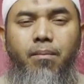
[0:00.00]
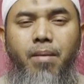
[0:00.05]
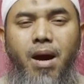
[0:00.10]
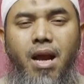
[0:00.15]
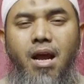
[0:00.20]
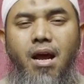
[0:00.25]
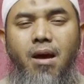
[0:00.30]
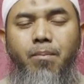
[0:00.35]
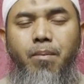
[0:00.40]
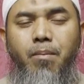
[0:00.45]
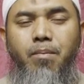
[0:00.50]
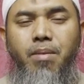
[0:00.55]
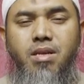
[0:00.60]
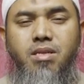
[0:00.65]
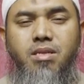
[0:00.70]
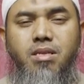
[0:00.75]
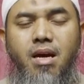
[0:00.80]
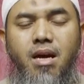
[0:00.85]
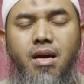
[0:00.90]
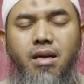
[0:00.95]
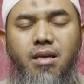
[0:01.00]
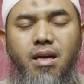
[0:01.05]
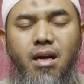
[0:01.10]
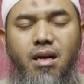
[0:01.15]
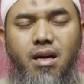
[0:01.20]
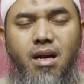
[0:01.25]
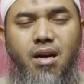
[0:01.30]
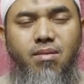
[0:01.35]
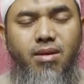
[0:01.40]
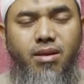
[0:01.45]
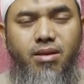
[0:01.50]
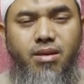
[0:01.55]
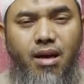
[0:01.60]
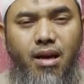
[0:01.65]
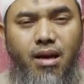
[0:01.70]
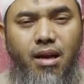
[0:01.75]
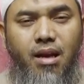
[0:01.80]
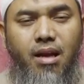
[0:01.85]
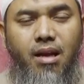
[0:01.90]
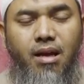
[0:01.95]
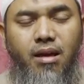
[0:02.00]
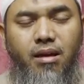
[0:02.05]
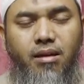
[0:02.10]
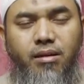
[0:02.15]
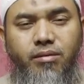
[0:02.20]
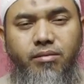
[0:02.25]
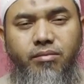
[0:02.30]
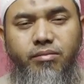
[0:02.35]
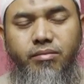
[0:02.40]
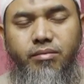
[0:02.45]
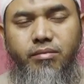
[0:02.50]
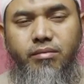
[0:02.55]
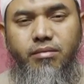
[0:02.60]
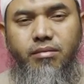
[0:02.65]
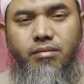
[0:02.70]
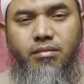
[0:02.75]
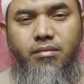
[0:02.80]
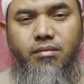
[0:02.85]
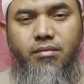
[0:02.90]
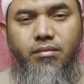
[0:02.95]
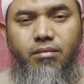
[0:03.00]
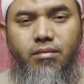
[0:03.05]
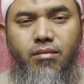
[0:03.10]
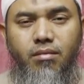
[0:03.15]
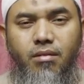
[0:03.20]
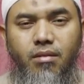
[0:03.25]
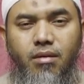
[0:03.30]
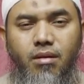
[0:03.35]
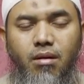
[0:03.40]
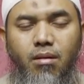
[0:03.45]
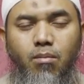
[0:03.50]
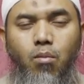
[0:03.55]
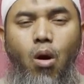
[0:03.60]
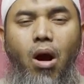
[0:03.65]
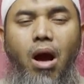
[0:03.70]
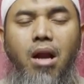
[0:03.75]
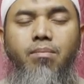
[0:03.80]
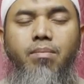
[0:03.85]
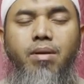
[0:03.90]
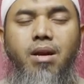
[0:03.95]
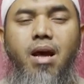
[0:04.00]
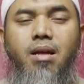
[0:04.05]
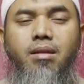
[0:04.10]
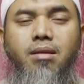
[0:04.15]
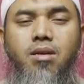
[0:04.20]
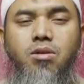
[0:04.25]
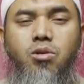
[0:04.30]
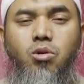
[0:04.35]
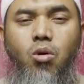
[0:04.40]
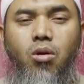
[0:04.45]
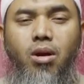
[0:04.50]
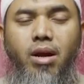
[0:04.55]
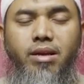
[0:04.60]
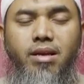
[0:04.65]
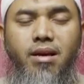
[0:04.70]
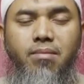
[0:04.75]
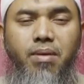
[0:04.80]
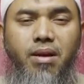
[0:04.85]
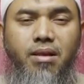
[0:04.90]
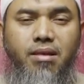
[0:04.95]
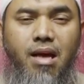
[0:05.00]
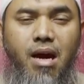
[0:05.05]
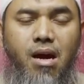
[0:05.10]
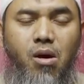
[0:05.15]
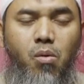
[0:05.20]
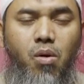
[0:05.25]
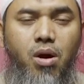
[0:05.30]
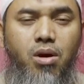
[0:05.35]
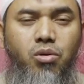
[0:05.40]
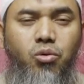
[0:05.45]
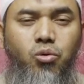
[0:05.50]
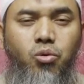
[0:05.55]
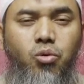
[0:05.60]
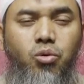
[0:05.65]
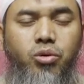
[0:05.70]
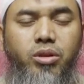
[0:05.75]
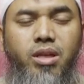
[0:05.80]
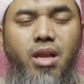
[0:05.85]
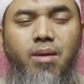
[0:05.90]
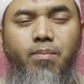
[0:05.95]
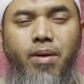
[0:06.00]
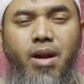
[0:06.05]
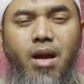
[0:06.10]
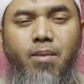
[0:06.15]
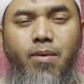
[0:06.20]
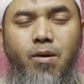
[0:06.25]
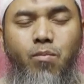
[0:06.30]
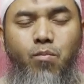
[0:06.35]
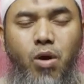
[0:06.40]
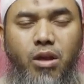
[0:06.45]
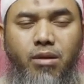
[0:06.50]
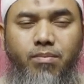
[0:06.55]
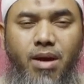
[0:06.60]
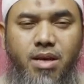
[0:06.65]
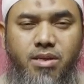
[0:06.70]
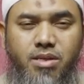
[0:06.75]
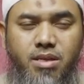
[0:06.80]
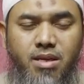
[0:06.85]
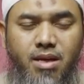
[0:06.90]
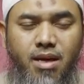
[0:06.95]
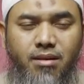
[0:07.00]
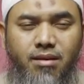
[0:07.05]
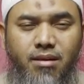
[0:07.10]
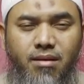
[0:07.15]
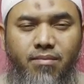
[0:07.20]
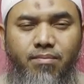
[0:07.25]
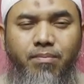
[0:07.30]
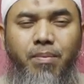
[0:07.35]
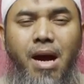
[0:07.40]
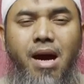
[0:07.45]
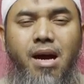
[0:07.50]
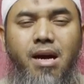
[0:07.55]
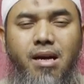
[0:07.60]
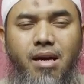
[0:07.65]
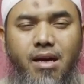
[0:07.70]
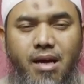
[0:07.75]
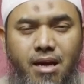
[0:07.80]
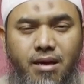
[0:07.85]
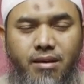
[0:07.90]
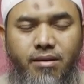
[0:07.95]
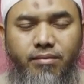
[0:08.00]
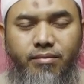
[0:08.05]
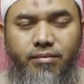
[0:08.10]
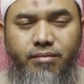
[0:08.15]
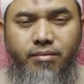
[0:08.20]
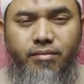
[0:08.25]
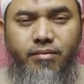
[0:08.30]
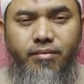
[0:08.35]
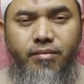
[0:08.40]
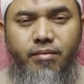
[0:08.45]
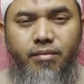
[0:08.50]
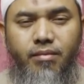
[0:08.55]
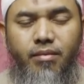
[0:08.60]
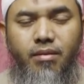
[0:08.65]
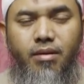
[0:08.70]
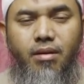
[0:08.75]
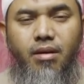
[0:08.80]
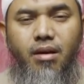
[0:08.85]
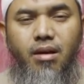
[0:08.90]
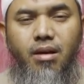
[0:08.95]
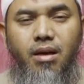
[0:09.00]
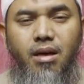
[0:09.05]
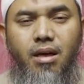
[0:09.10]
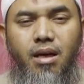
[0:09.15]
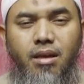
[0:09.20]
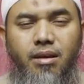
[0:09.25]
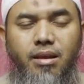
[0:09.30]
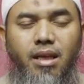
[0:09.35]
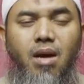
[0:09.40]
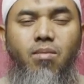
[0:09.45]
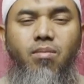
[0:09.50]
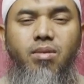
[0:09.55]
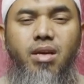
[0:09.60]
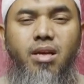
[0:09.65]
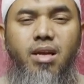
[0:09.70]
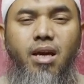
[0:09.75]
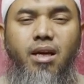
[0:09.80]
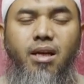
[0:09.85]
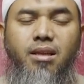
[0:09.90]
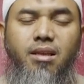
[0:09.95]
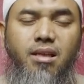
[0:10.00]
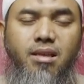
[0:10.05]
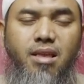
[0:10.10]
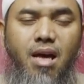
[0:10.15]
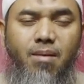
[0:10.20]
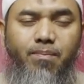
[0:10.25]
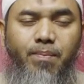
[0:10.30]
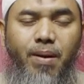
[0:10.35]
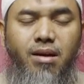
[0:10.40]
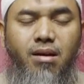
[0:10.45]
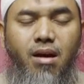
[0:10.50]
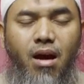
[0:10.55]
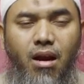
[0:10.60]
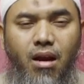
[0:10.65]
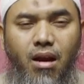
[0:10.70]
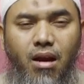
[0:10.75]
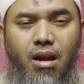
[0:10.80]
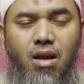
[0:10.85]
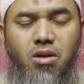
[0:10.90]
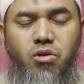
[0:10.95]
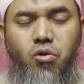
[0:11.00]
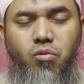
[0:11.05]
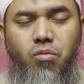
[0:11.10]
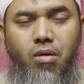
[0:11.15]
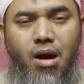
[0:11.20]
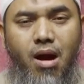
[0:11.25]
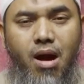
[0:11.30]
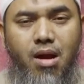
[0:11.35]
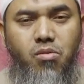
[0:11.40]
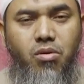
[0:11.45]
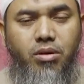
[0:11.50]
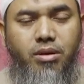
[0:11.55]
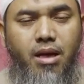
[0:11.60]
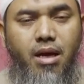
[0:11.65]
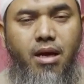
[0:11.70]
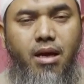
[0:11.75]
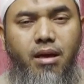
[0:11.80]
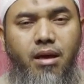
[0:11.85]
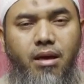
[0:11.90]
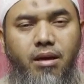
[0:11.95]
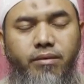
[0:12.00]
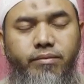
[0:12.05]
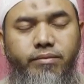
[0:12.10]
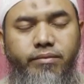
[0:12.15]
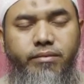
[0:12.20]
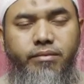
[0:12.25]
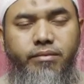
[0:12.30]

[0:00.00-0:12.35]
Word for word: Para pemirsa yang rahmati Allah, bukan berarti seorang yang bertakwa itu tidak pernah berbuat maksiat, bahkan telah menjadi ketetapan Allah Subhanahu wa taala.